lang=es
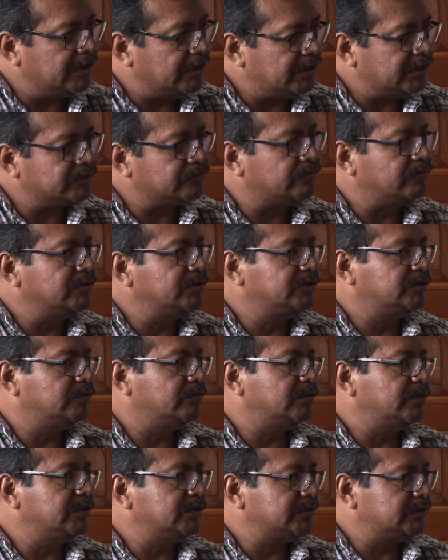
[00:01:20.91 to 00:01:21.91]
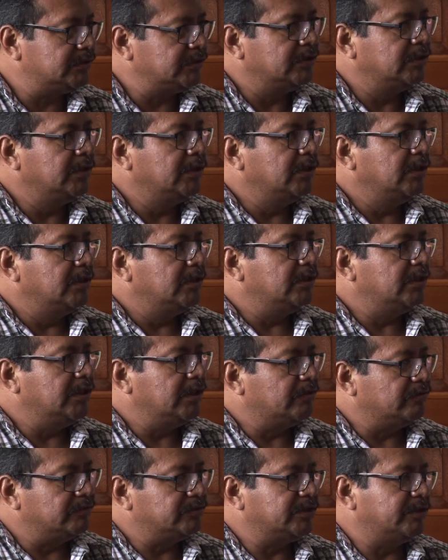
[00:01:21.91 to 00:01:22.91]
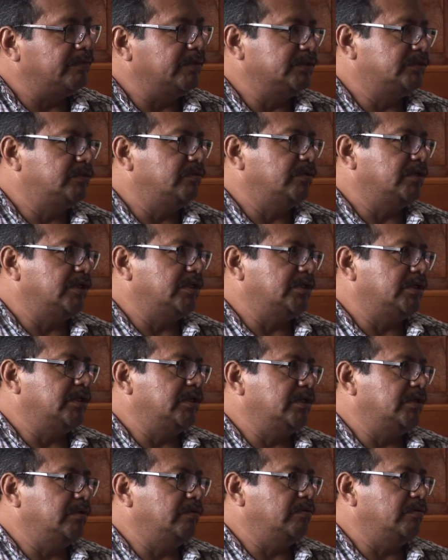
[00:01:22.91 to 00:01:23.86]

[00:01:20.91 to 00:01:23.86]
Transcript: las condiciones de conservación que tienen